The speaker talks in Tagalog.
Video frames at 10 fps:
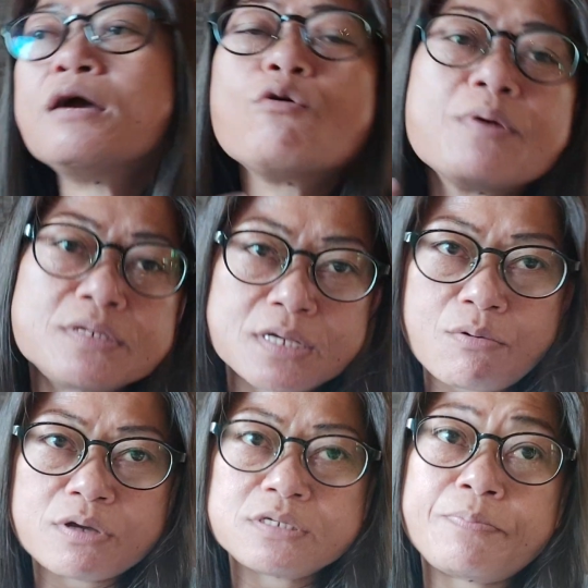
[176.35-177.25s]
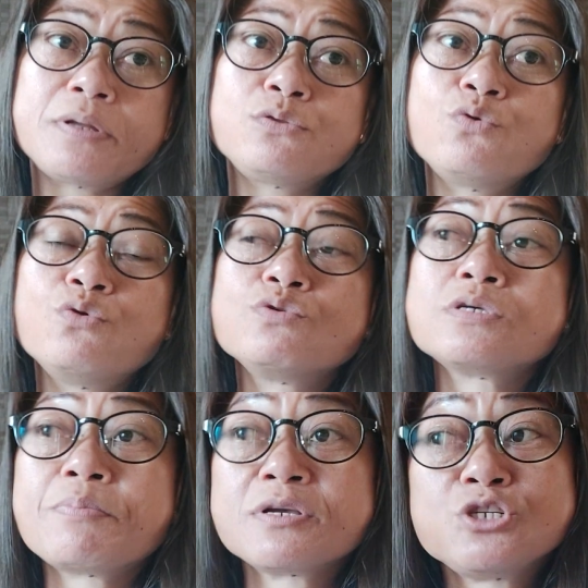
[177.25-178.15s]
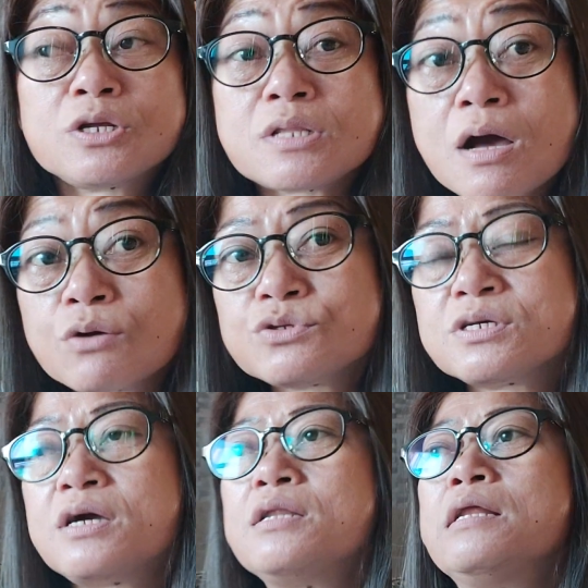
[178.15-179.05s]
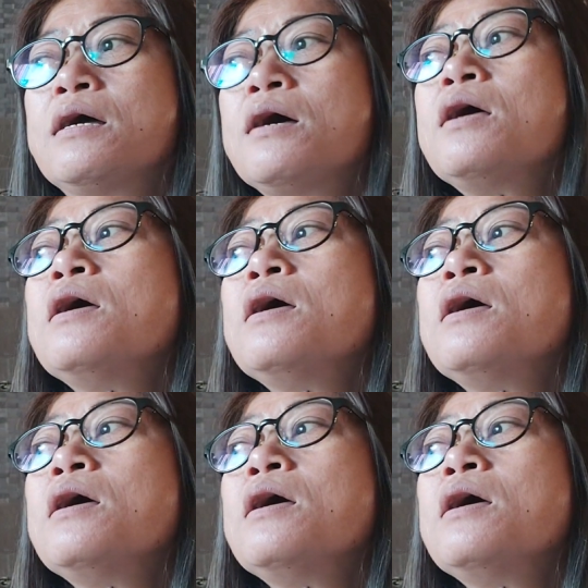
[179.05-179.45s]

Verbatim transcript: ako magsawa sa pagtulong, sa pag-shout out sa kanila.